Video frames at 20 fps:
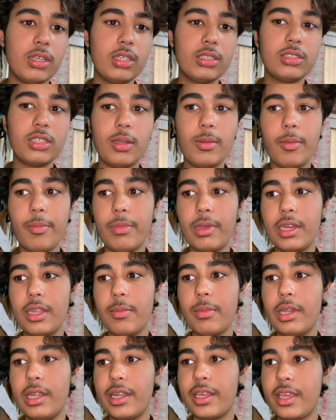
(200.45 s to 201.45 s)
असल में मरी
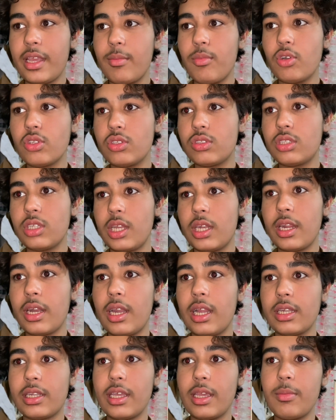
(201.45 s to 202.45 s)
में लड़कियाँ बहुत होती हैं ना
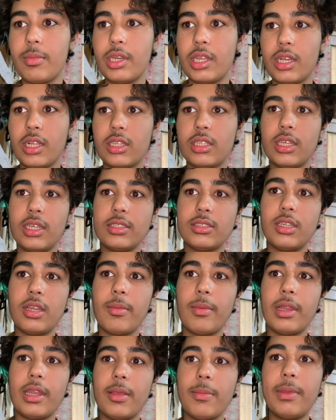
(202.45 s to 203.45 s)
रात टाइम में निकलती हैं इसलिए
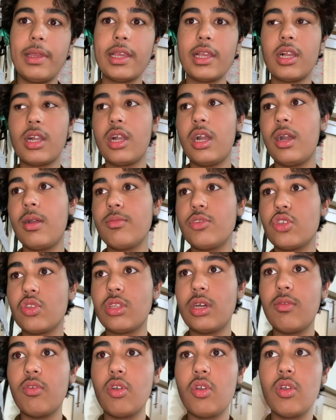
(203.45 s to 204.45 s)
मानी भाई का काम जो
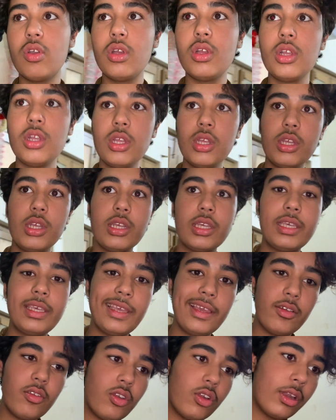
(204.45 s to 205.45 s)
था वो
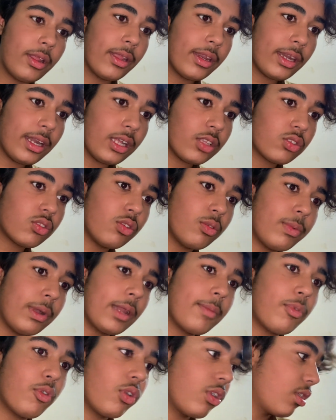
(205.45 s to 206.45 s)
किया उन्होंने रात को
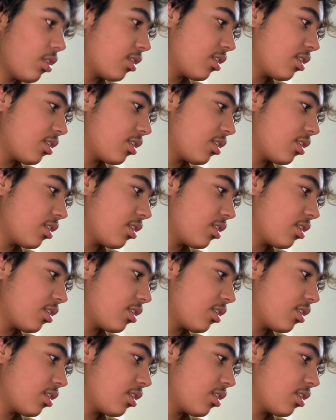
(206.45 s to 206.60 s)
बाहर फोन